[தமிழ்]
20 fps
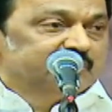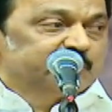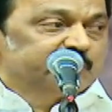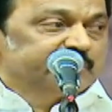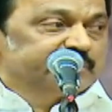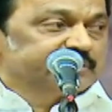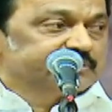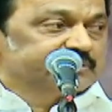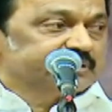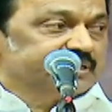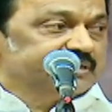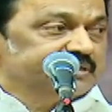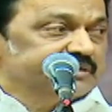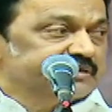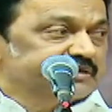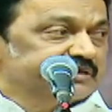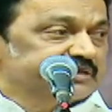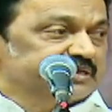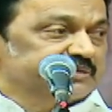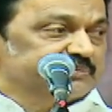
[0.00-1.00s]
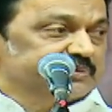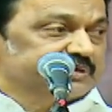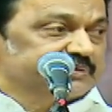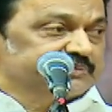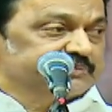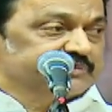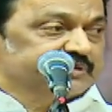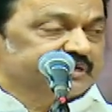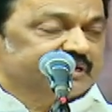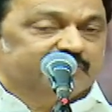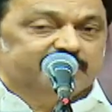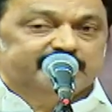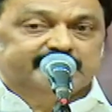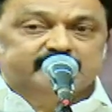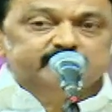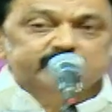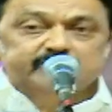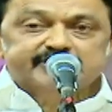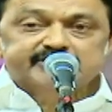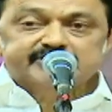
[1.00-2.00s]
நம்முடைய தாய் கழகமாம் திராவிட
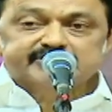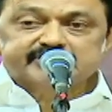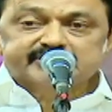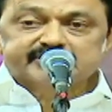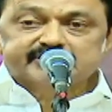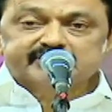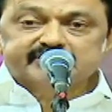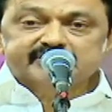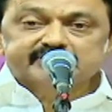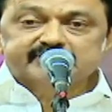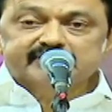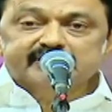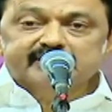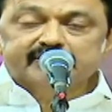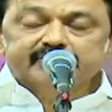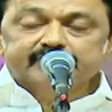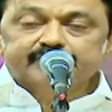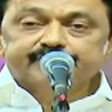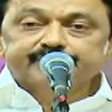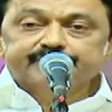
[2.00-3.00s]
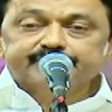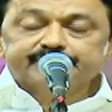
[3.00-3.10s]
முன்னேற்ற கழகத்தில்